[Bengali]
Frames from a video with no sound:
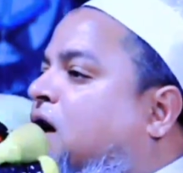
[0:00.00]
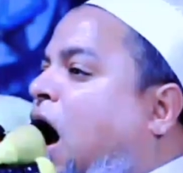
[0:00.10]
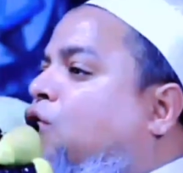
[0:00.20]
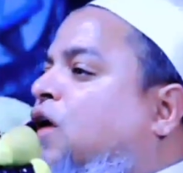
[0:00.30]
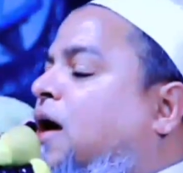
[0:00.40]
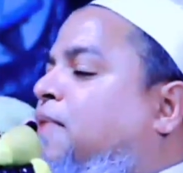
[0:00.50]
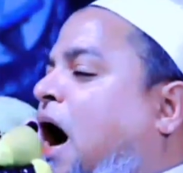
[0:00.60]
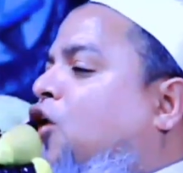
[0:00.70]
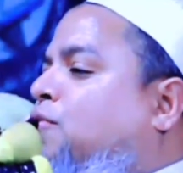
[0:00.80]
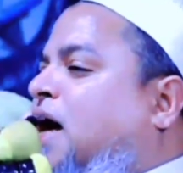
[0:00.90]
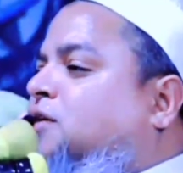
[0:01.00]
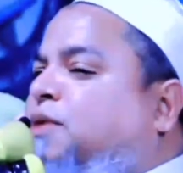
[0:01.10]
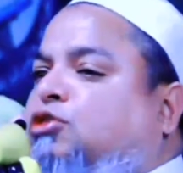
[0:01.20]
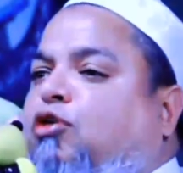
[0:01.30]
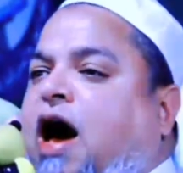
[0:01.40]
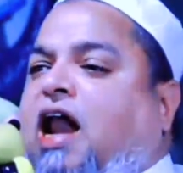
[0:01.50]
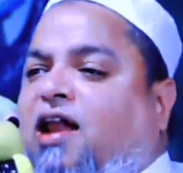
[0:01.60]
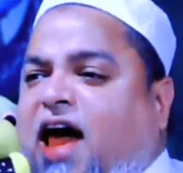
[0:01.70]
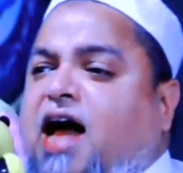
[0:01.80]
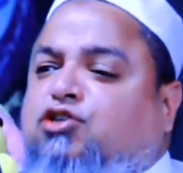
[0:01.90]
কাউকে ভালোবাসবে তো
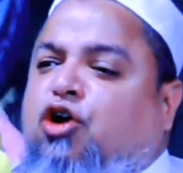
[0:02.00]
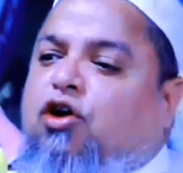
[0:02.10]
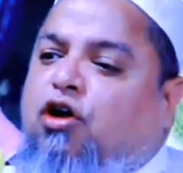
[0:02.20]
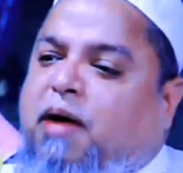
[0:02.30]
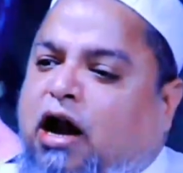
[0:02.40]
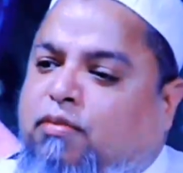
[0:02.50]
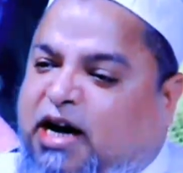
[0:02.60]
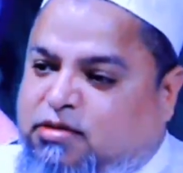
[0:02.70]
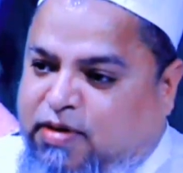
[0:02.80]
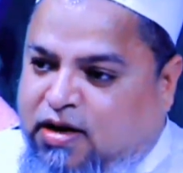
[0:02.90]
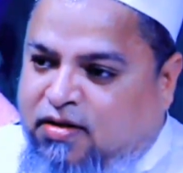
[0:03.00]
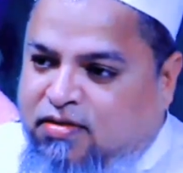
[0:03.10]
আল্লাহর জন্য ভালোবাসবে